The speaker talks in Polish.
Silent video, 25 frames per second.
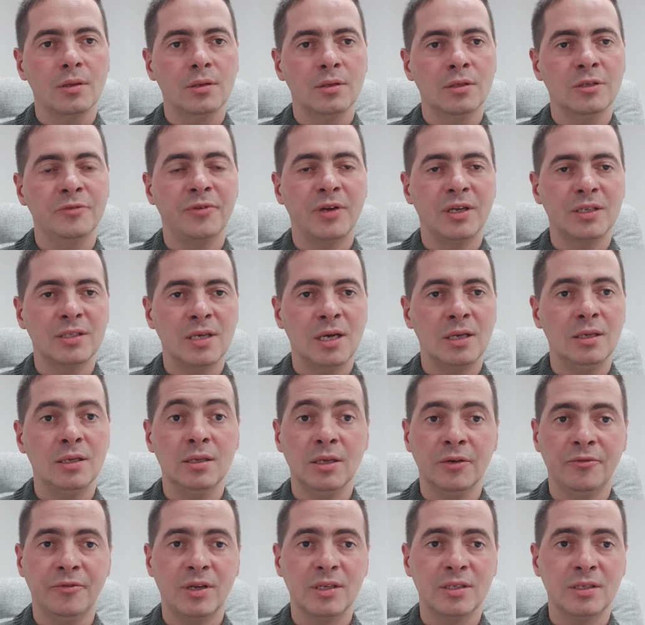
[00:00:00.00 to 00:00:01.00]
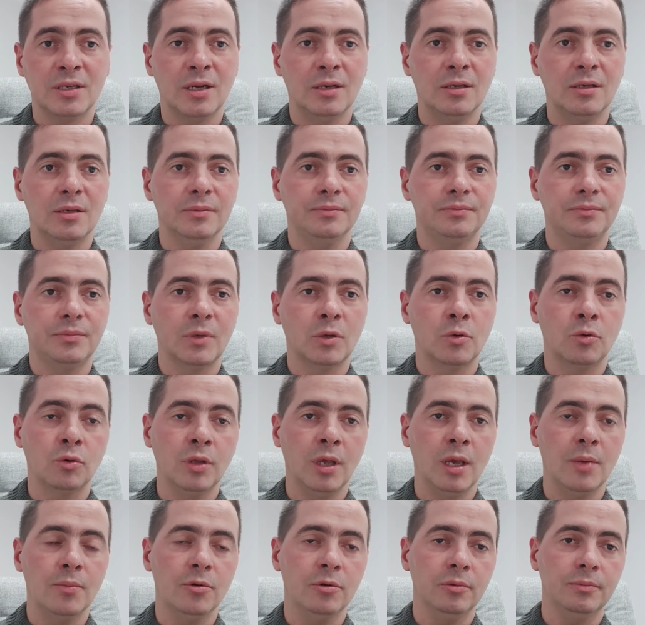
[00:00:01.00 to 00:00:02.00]
zwracali, nawracali ku
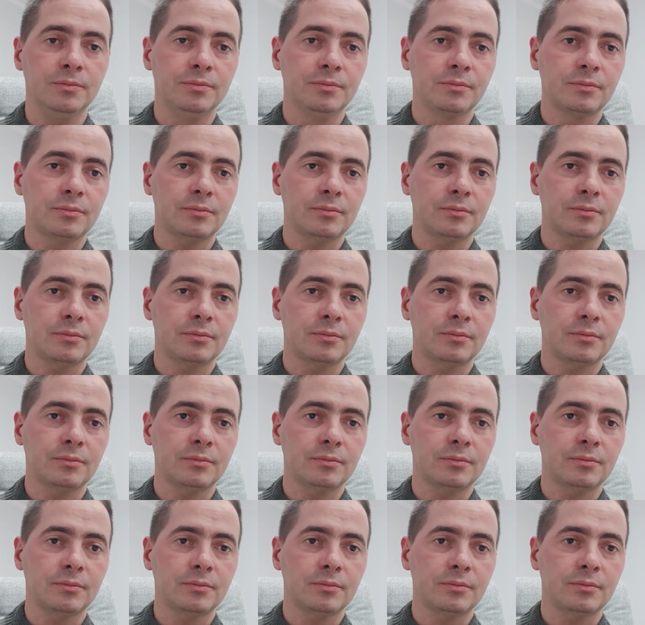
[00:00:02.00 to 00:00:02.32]
Niemu.